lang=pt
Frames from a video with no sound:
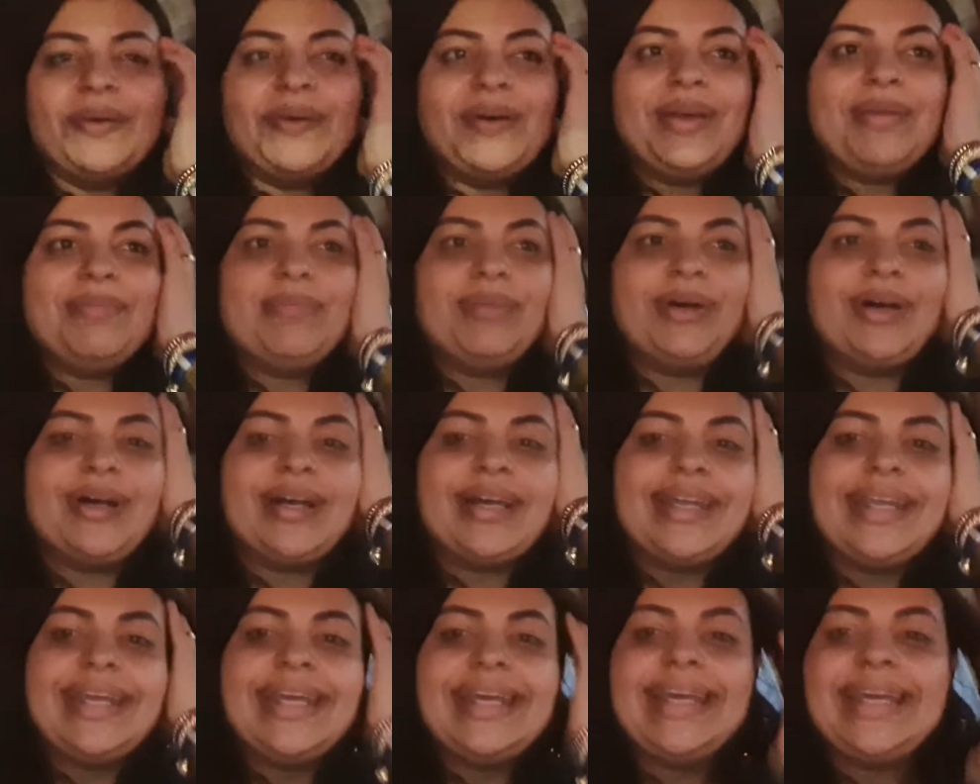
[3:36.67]
Oi,
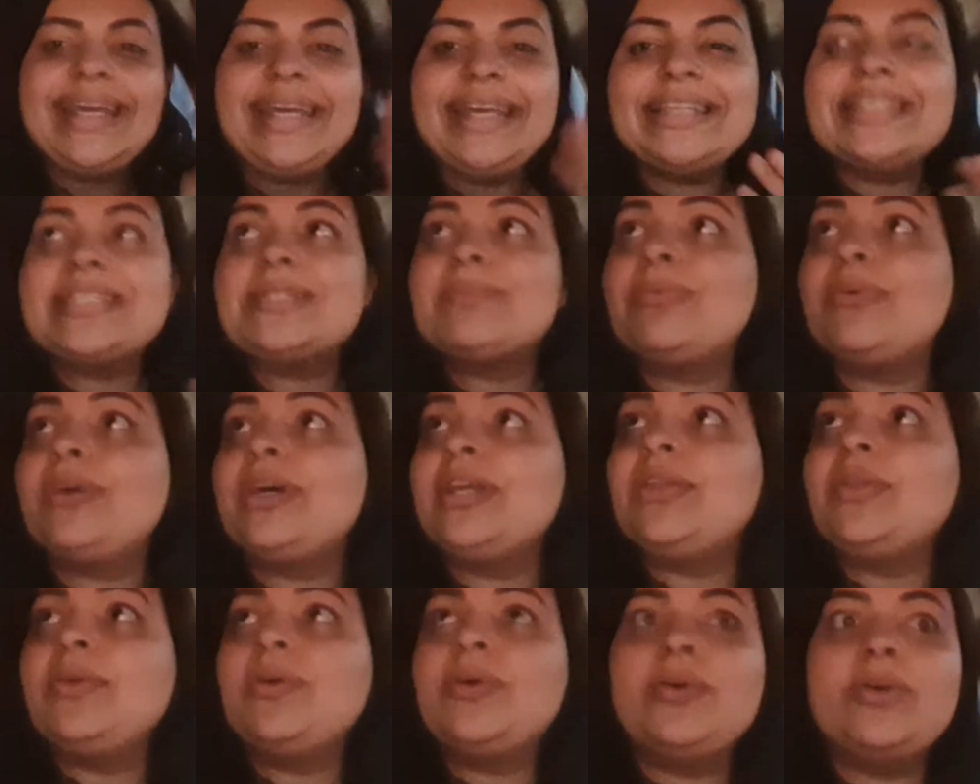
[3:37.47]
Mores,
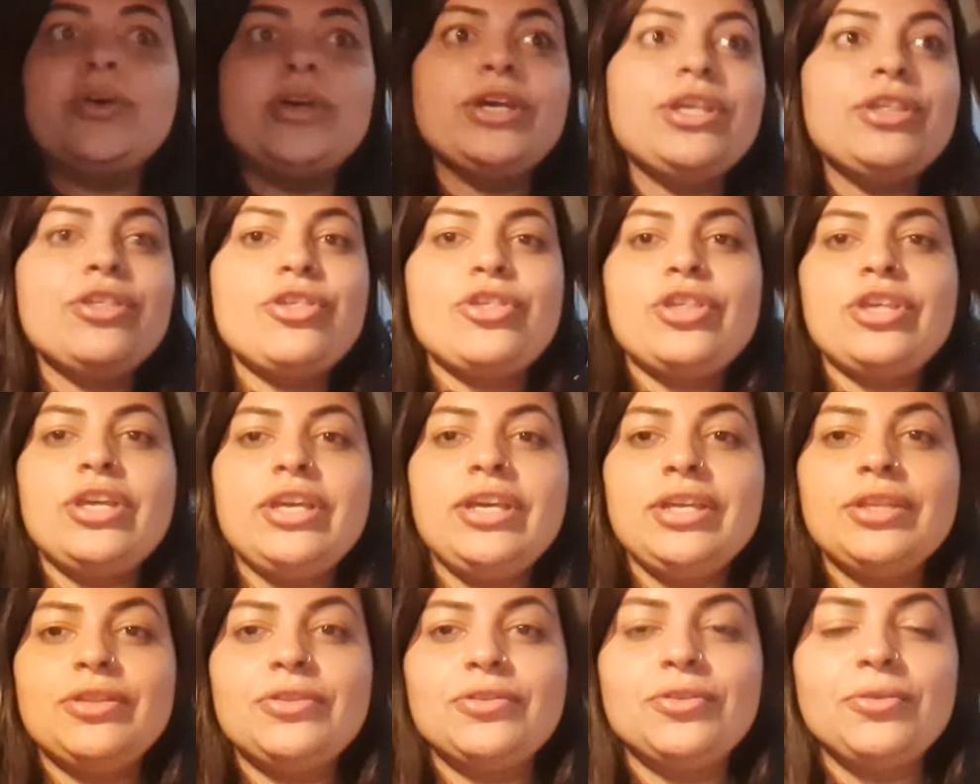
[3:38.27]
boa
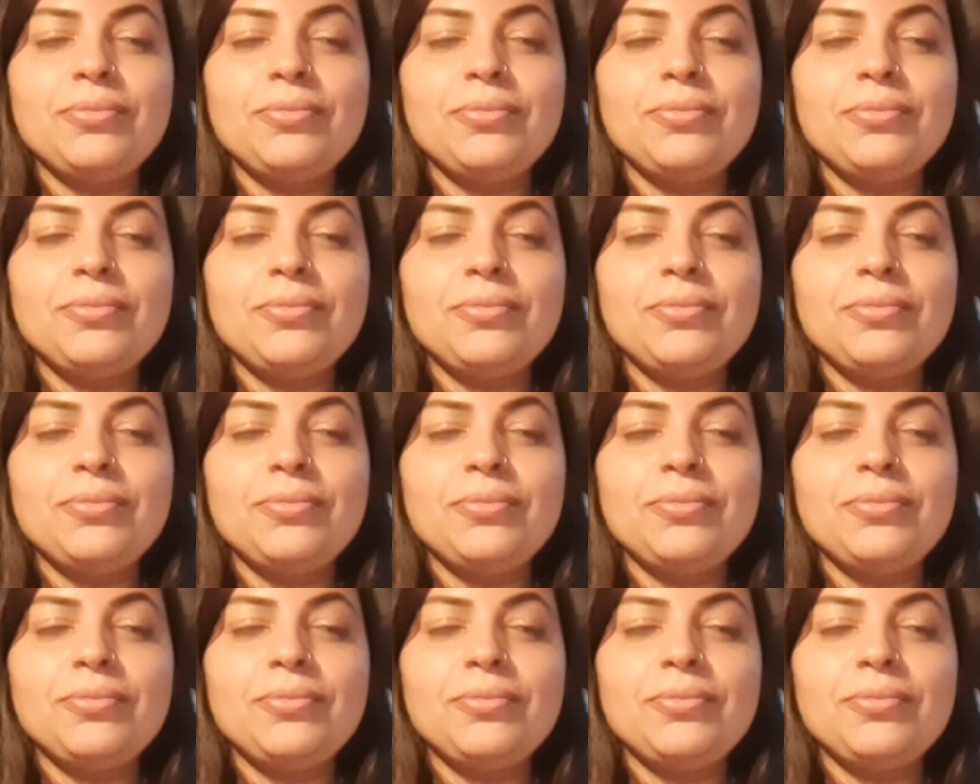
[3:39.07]
noite,